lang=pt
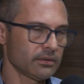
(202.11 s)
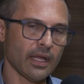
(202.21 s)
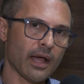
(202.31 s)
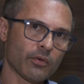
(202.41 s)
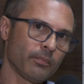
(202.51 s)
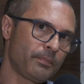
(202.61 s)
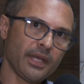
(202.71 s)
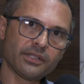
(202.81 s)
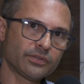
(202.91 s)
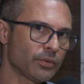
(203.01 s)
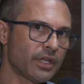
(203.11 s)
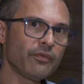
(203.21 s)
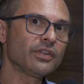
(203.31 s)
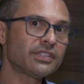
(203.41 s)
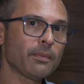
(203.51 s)
Né, com Pix, o que
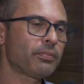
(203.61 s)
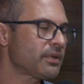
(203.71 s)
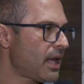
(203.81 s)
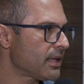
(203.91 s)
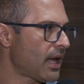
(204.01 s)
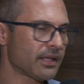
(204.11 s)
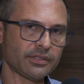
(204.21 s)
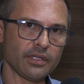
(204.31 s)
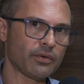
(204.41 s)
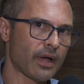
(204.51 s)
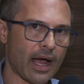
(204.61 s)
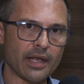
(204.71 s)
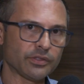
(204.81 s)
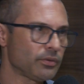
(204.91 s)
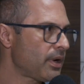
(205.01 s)
você puder dar, cinco
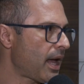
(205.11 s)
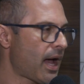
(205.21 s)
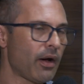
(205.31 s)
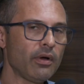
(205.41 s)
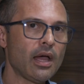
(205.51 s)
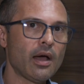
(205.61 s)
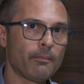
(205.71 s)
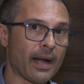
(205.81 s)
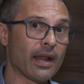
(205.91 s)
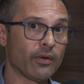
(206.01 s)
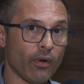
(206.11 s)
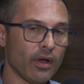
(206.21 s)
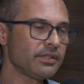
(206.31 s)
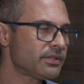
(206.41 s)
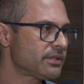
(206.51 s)
reais, um real, para
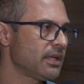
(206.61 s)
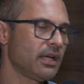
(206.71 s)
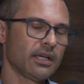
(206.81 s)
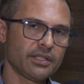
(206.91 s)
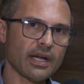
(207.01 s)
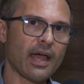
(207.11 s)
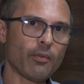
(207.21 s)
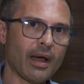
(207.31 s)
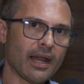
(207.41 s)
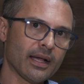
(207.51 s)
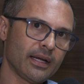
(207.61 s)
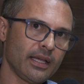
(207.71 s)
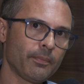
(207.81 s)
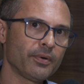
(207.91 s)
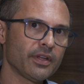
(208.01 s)
nós já é uma
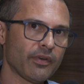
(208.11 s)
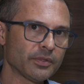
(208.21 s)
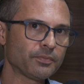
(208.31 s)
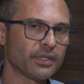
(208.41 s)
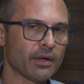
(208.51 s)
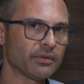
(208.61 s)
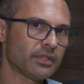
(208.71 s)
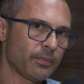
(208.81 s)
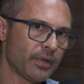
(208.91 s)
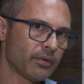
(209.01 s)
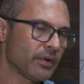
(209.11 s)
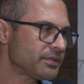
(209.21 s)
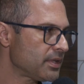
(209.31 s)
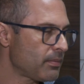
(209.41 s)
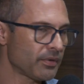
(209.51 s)
alegria, porque vamos poder contribuir com
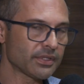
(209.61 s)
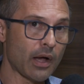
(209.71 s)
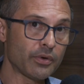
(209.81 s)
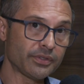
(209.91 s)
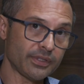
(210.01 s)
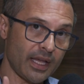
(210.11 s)
nossos irmãos gaúchos.